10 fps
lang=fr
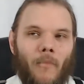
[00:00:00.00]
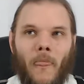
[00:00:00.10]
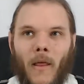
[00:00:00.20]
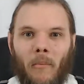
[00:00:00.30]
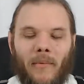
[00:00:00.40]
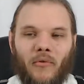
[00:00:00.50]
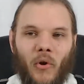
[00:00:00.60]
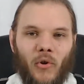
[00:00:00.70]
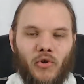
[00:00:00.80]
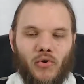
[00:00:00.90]
En même
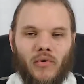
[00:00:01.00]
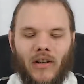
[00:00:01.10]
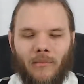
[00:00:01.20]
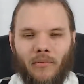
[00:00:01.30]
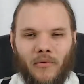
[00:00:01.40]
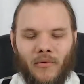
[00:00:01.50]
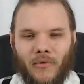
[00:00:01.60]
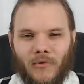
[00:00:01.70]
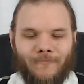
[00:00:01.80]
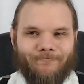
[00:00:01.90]
temps, je suis un
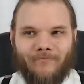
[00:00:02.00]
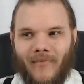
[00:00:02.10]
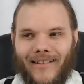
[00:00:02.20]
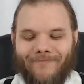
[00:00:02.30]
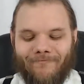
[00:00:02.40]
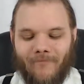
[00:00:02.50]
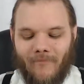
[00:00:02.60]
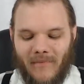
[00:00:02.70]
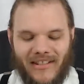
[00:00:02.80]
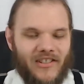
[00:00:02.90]
peu
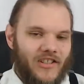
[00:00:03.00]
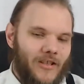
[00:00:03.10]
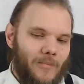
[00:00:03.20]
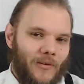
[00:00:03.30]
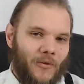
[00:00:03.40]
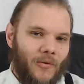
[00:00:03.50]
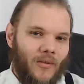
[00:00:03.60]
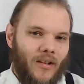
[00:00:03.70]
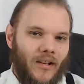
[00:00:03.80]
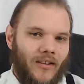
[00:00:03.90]
mitigé parce
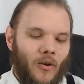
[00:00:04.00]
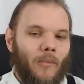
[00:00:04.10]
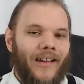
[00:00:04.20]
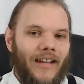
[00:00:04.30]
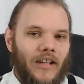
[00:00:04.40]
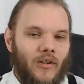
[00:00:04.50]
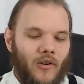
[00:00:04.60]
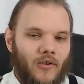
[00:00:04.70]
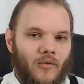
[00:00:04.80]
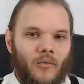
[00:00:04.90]
que ils s'en prennent à
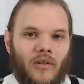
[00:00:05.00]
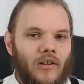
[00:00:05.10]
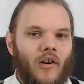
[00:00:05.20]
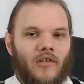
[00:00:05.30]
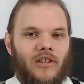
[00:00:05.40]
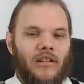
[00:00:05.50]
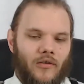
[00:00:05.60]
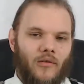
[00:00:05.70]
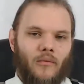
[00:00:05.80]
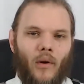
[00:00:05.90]
Enoch. Donc Enoch dit
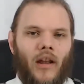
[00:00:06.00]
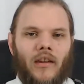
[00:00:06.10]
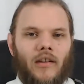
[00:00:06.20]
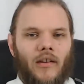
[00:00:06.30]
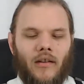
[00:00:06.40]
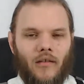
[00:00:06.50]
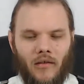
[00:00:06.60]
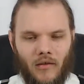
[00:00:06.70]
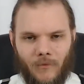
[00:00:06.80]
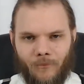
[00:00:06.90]
que voilà, il est,
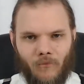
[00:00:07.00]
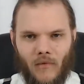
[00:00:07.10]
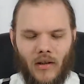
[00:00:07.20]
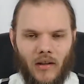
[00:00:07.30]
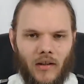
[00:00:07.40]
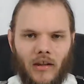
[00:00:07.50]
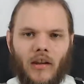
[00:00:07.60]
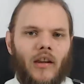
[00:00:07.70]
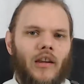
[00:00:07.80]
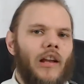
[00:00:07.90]
euh,
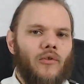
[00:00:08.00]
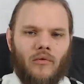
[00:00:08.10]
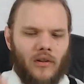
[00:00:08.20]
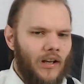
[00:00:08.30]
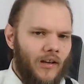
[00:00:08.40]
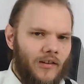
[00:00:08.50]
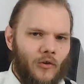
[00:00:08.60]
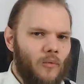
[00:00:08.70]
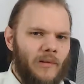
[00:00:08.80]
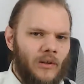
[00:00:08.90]
il, a, il a
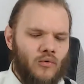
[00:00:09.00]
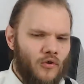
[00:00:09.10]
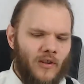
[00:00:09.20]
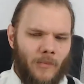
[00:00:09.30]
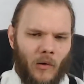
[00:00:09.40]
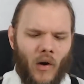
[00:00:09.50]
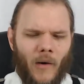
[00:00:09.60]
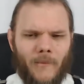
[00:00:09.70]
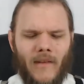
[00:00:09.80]
désobéi ou je sais pas quoi.